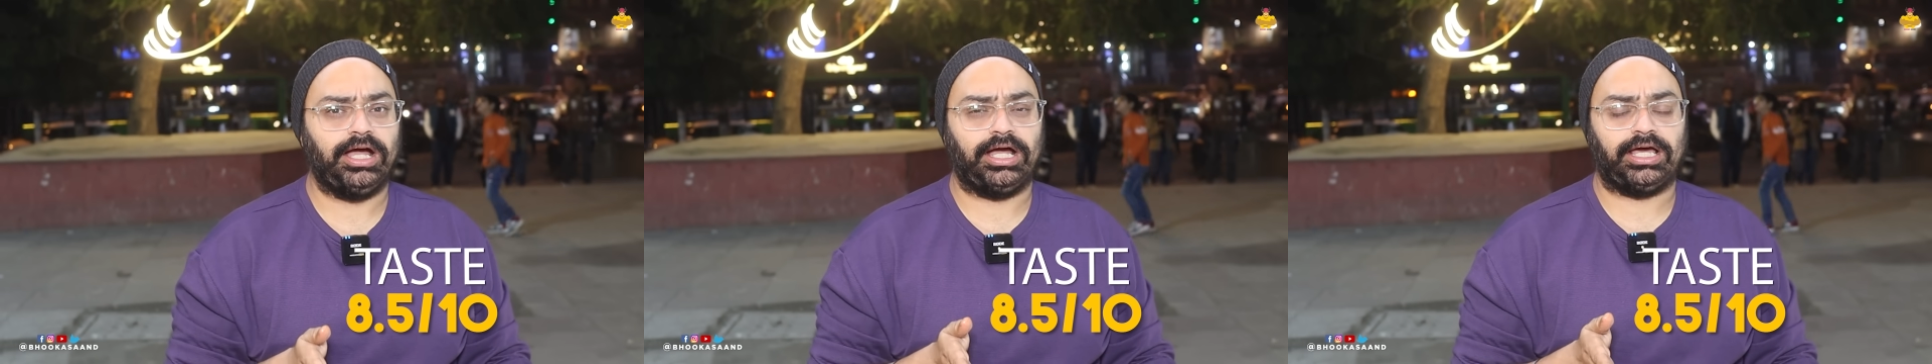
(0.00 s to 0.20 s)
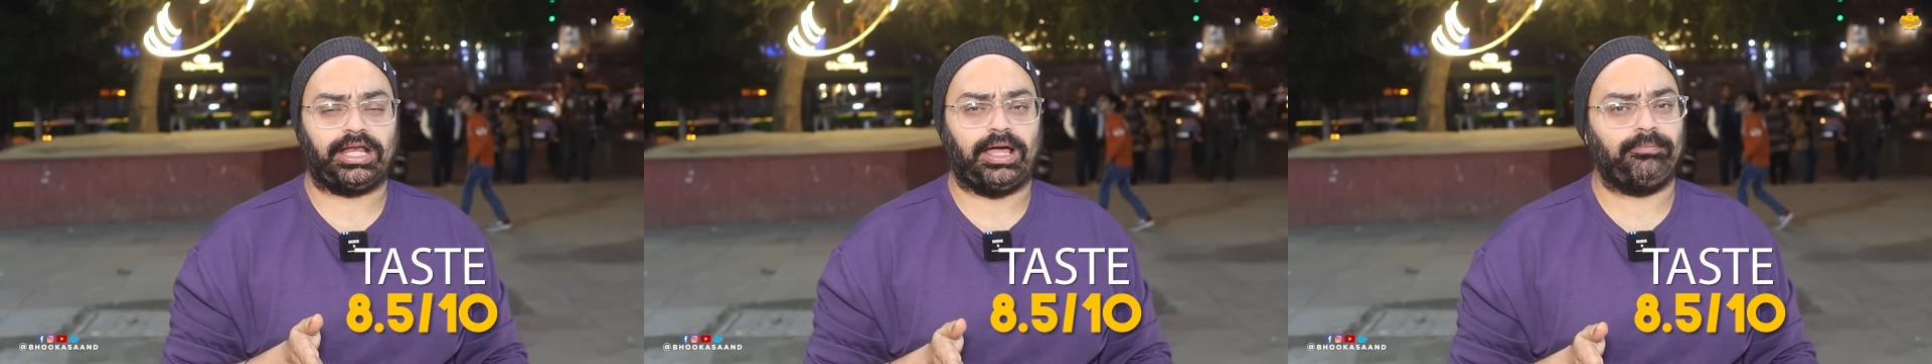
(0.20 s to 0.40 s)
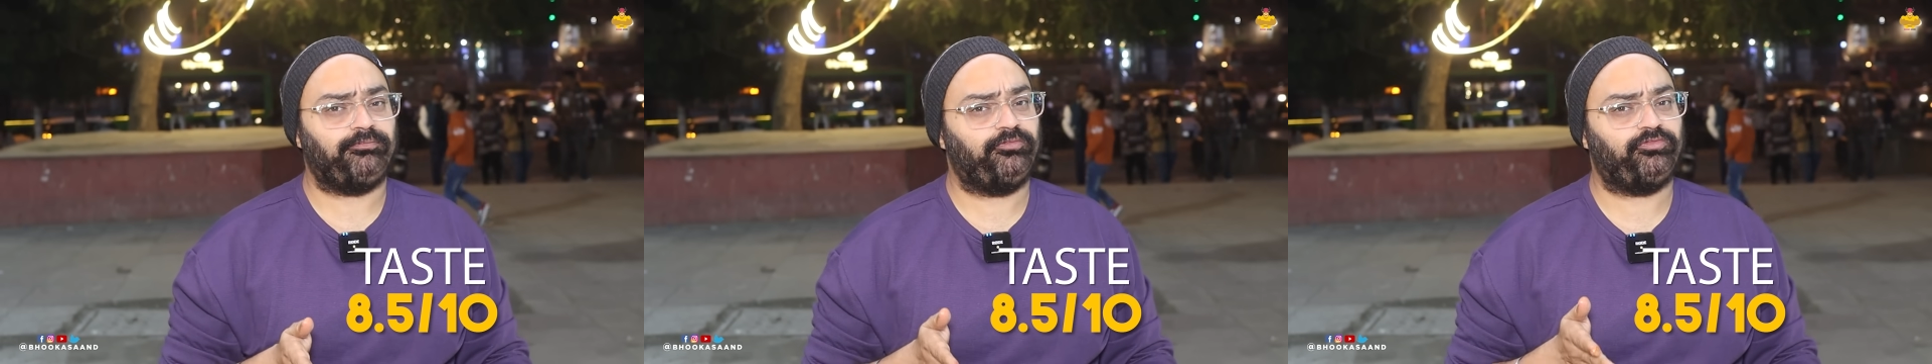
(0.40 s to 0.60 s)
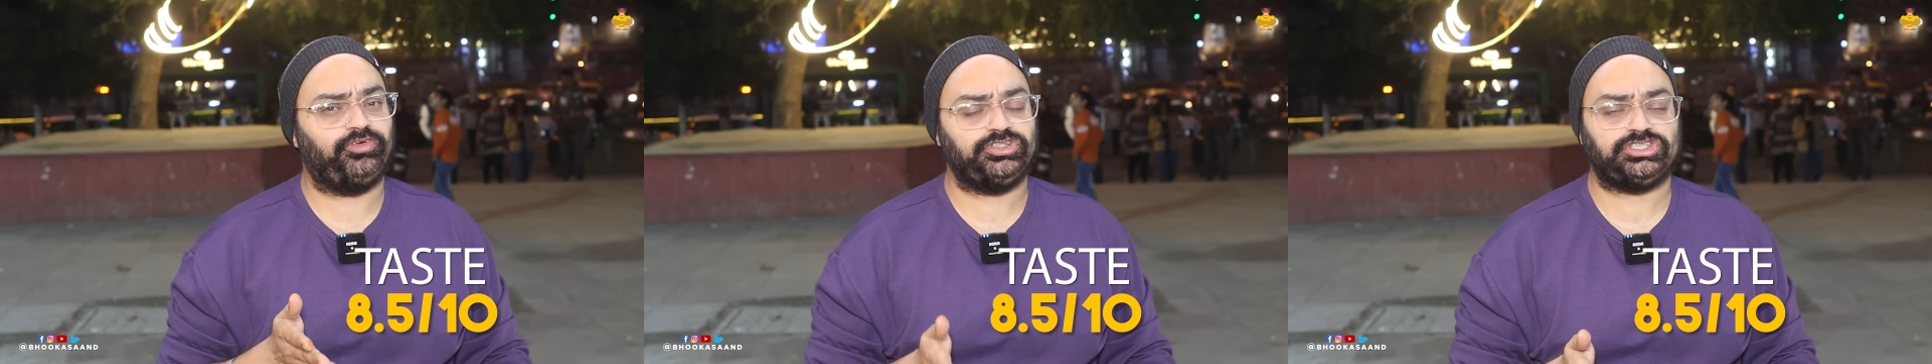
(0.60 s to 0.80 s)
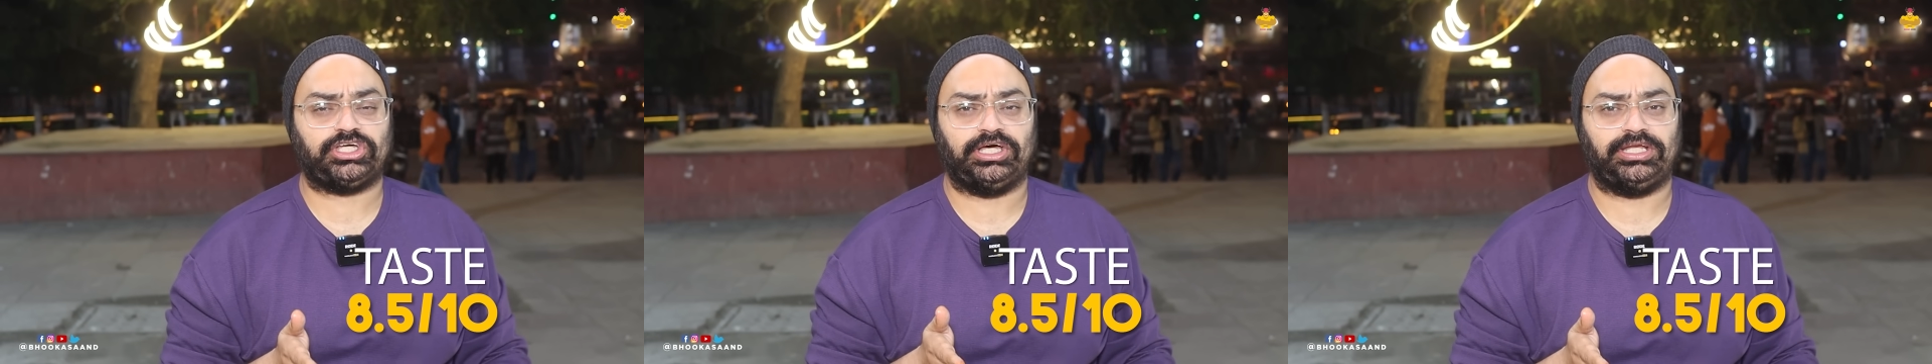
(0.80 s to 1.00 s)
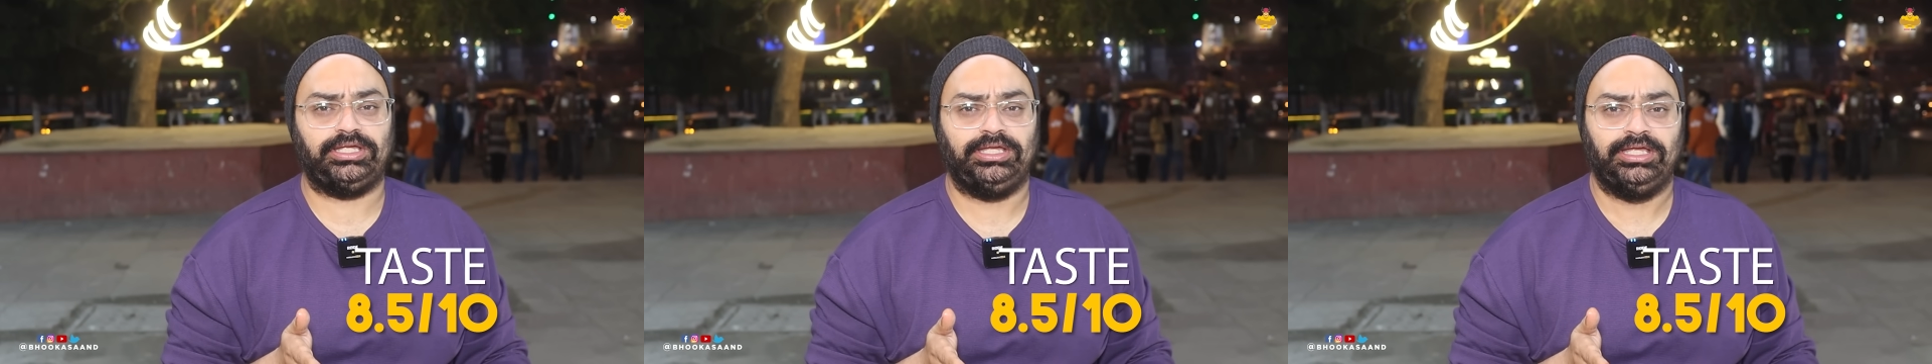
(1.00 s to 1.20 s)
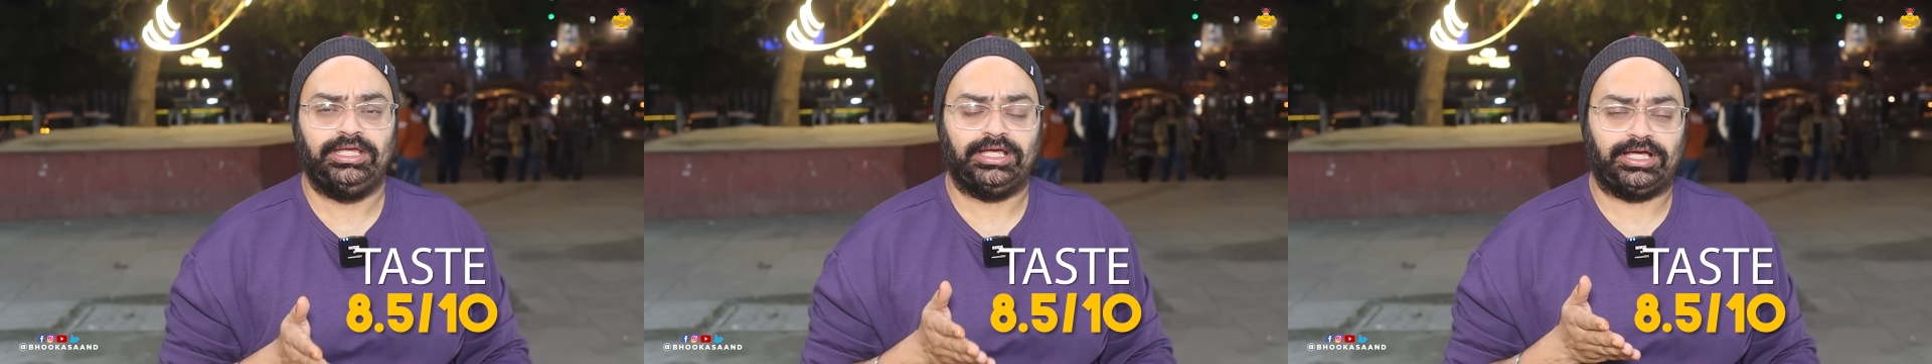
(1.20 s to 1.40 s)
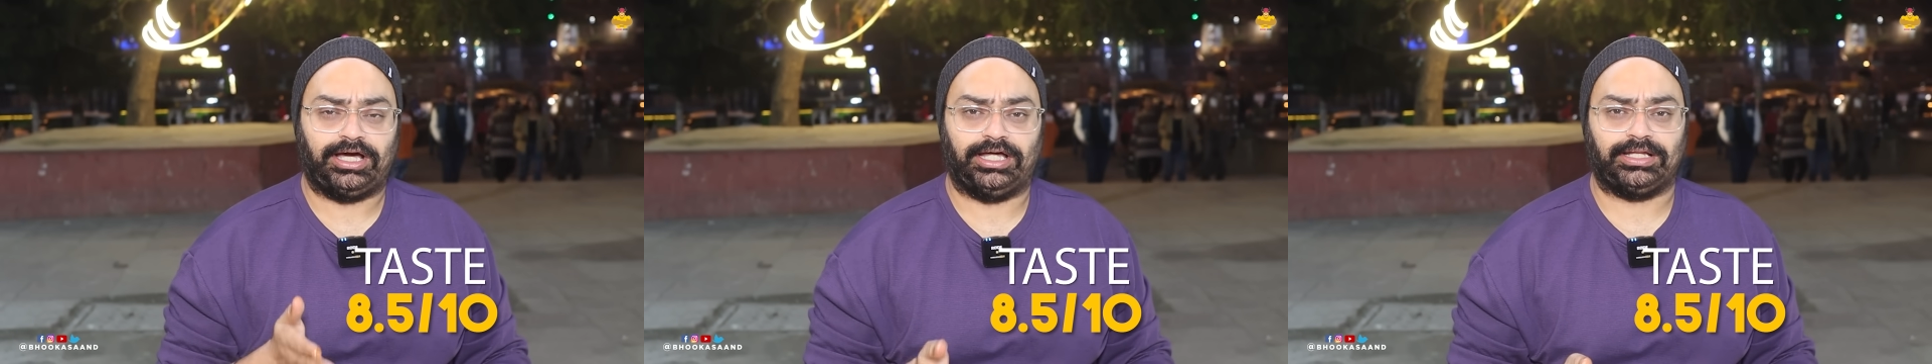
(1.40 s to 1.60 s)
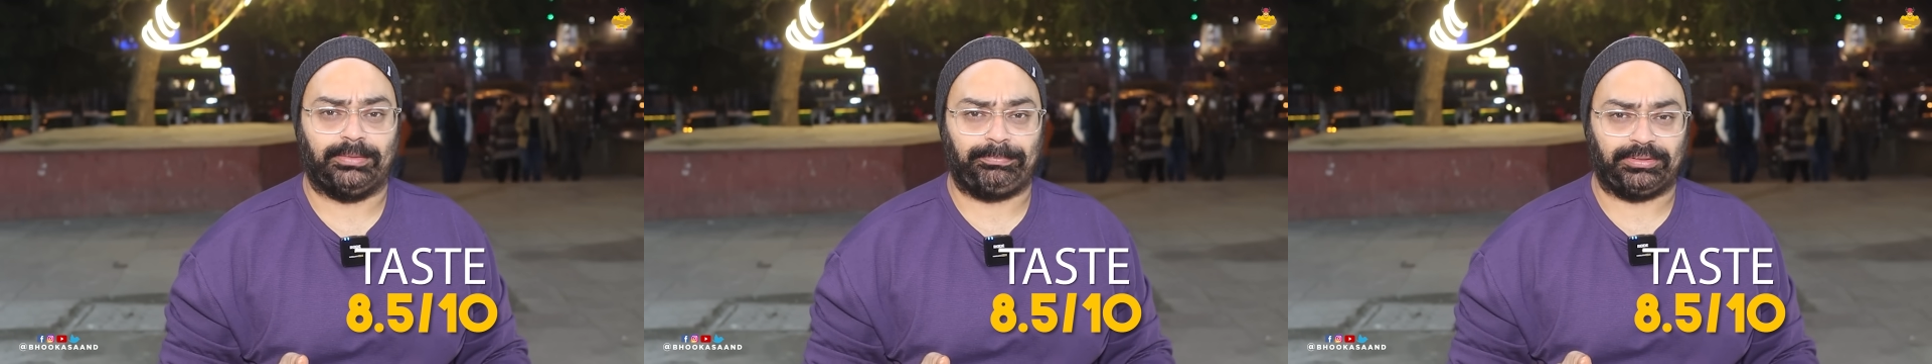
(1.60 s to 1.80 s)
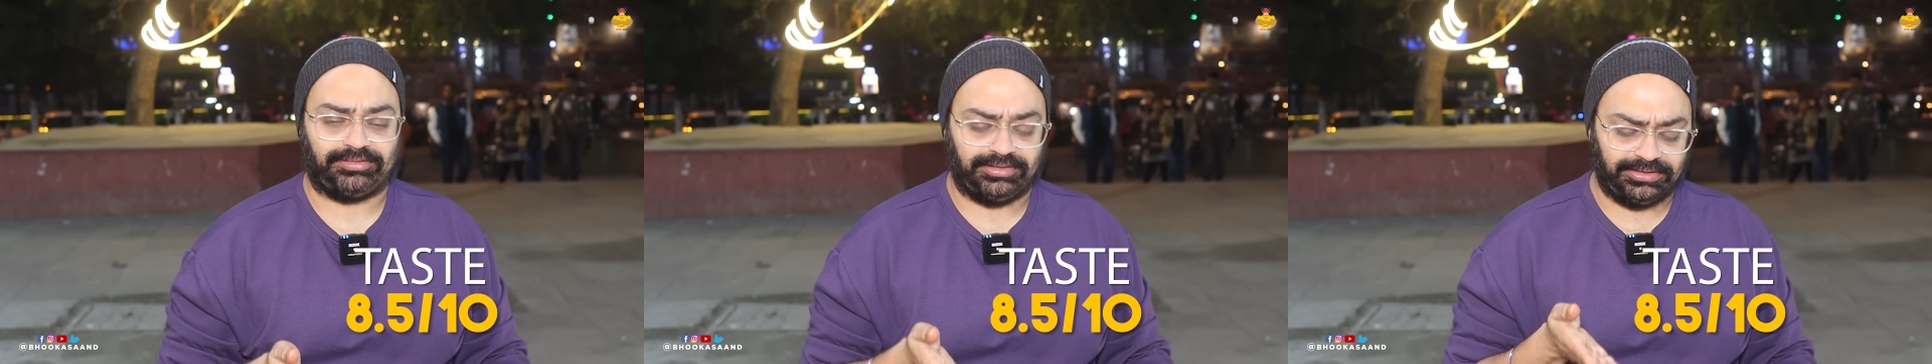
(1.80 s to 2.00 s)
अगर आप फ़िश करी
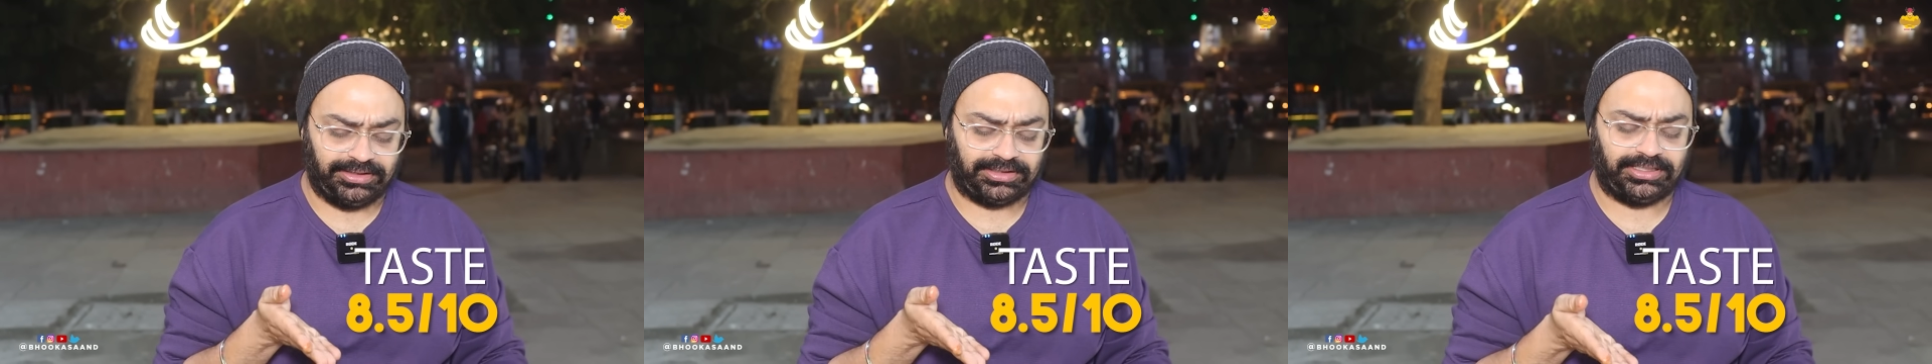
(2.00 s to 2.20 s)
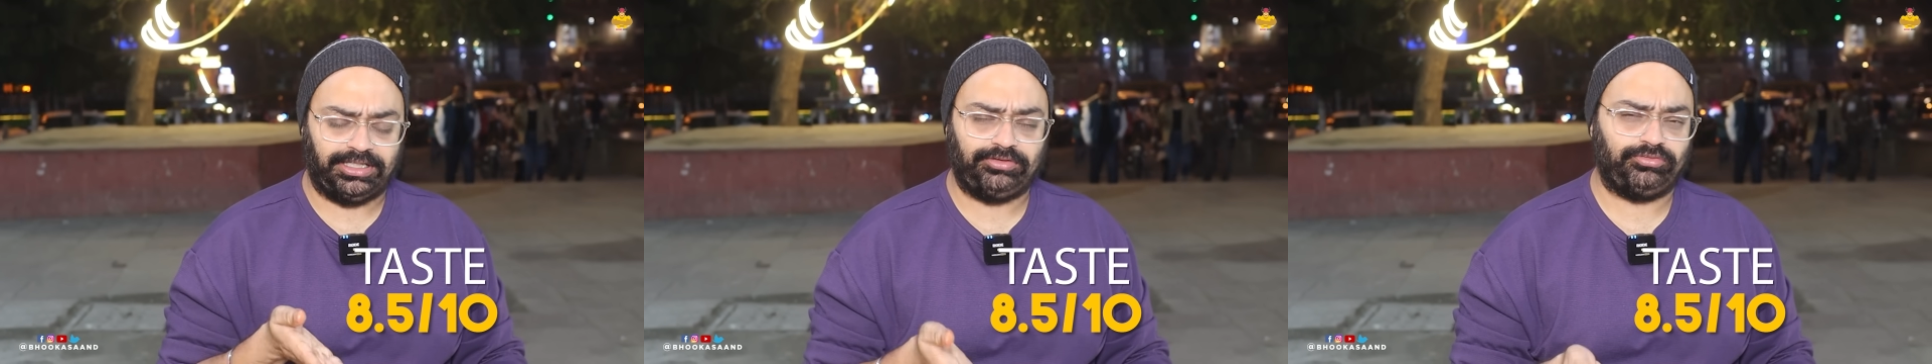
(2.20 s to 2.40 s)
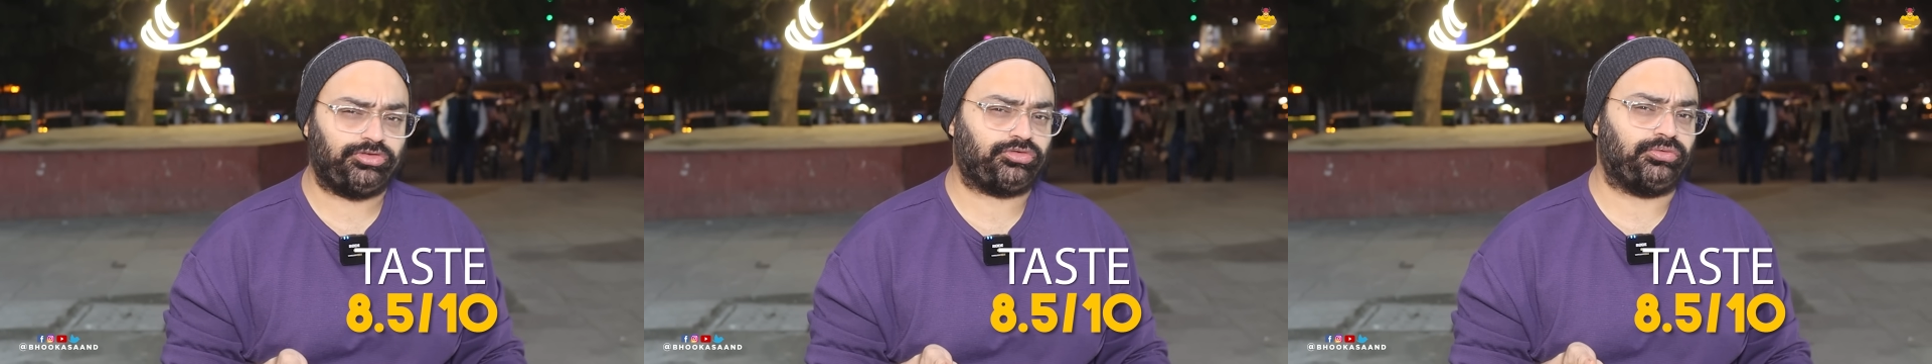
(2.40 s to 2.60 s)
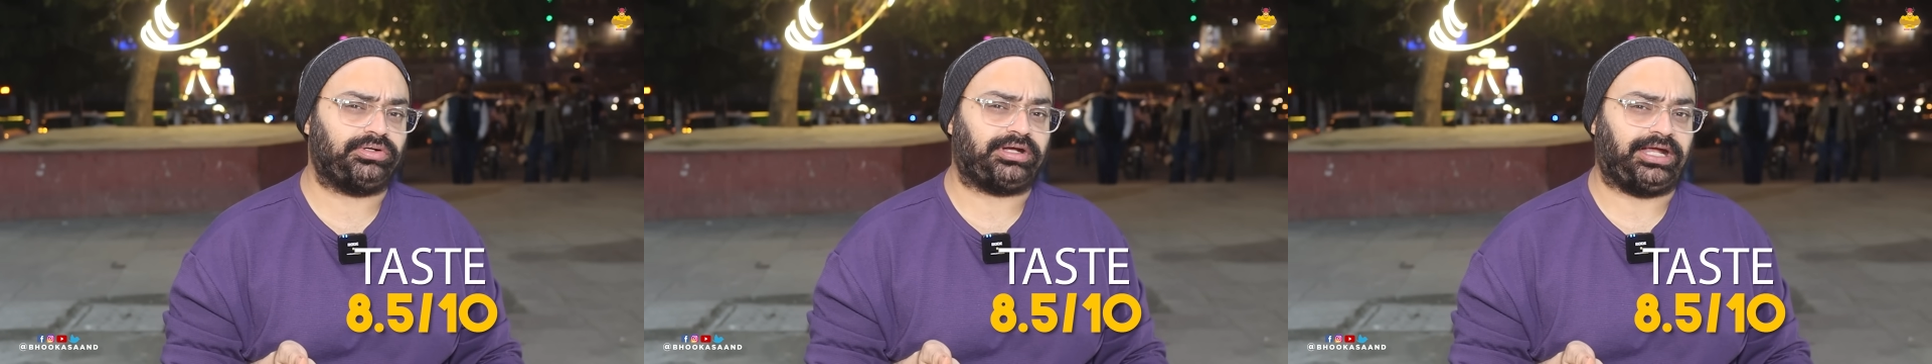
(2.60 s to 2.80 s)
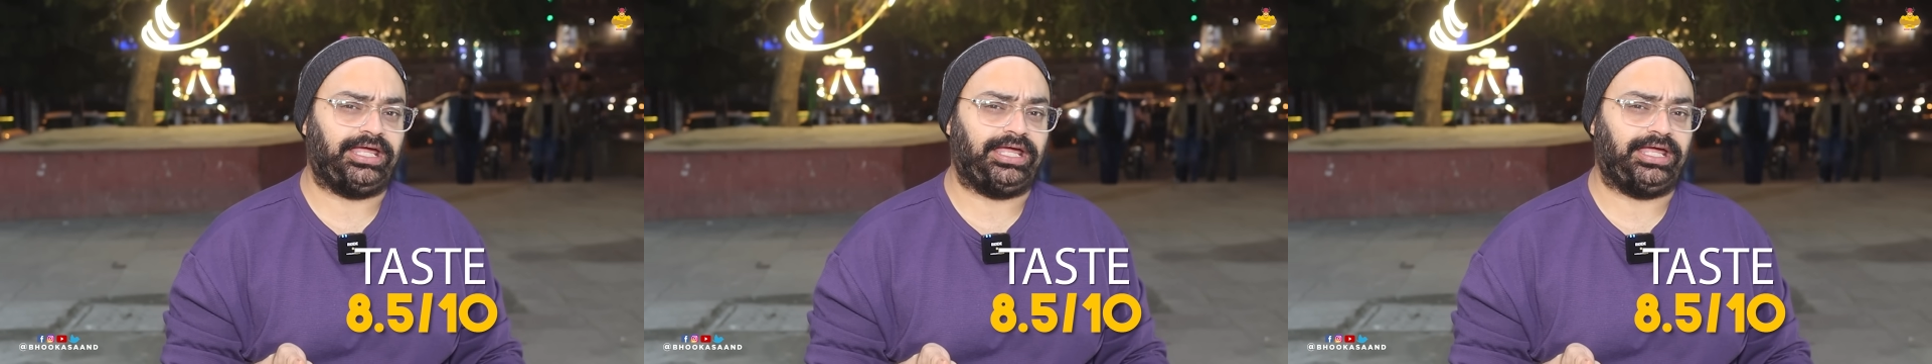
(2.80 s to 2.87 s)
खाना पसंद करते हैं तो इसको